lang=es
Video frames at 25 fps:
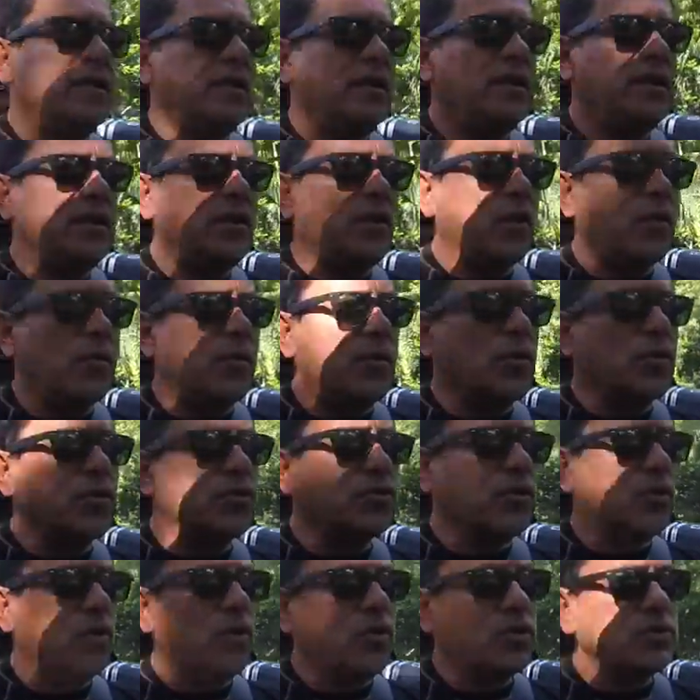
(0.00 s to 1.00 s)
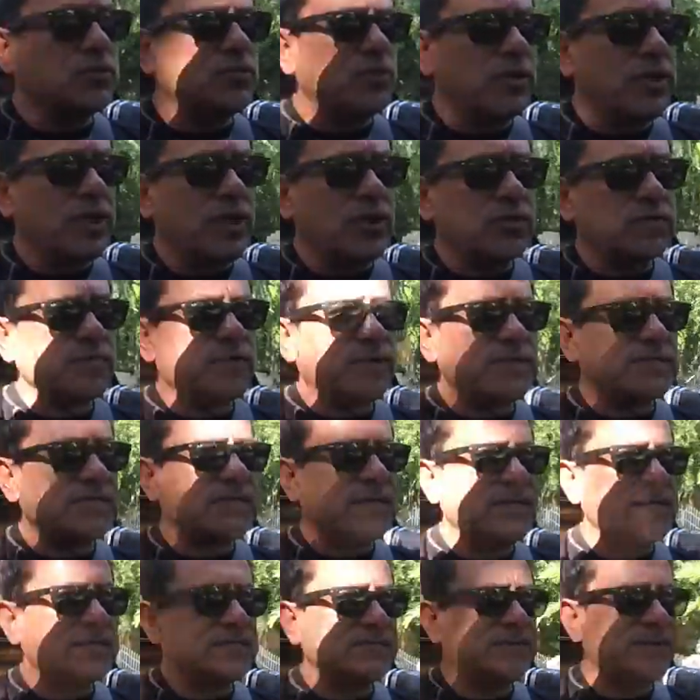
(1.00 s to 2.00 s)
Y como todos los modelos
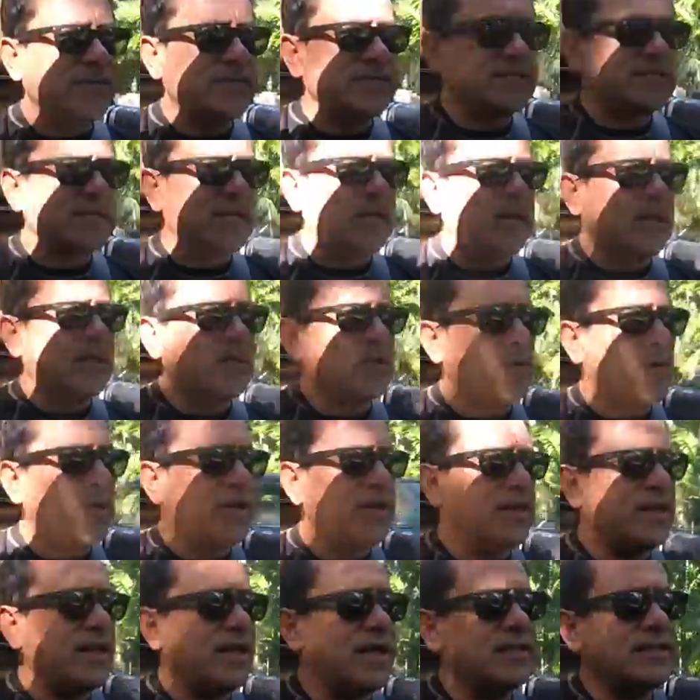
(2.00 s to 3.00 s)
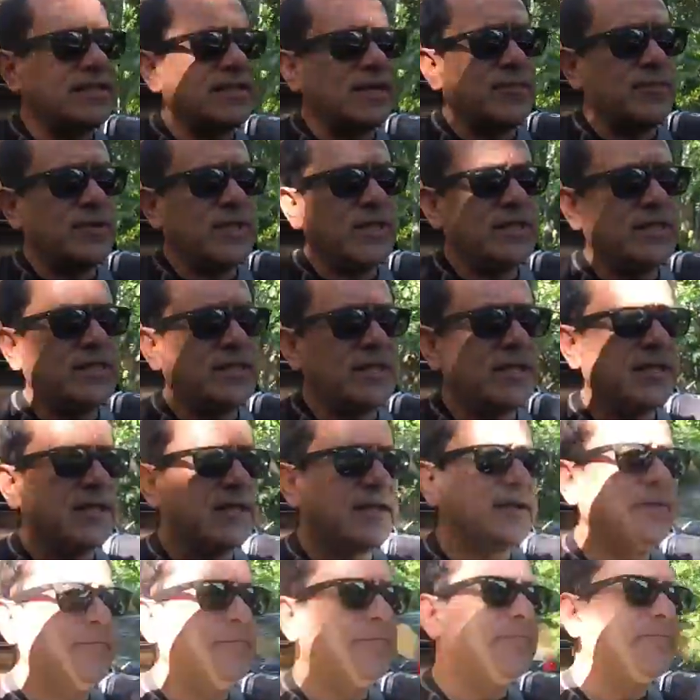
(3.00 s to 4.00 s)
Mercedes-Benz de la actualidad, también
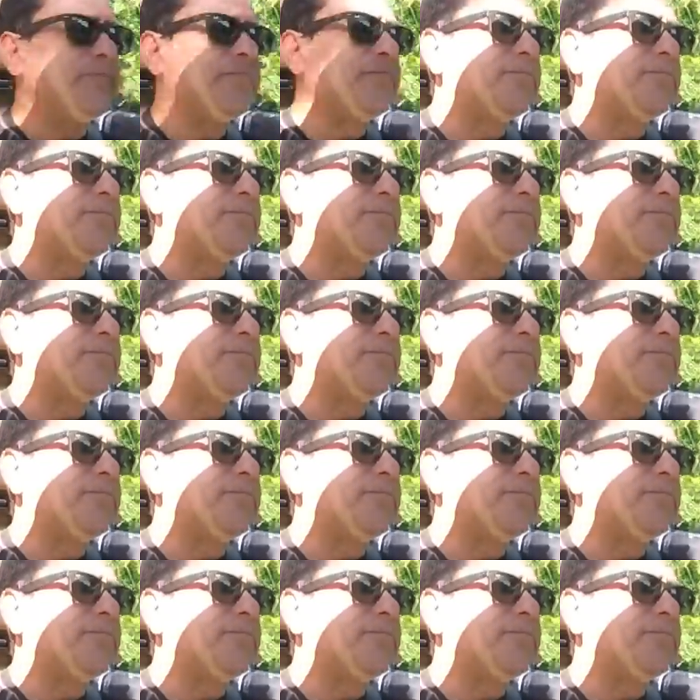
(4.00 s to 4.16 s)
tiene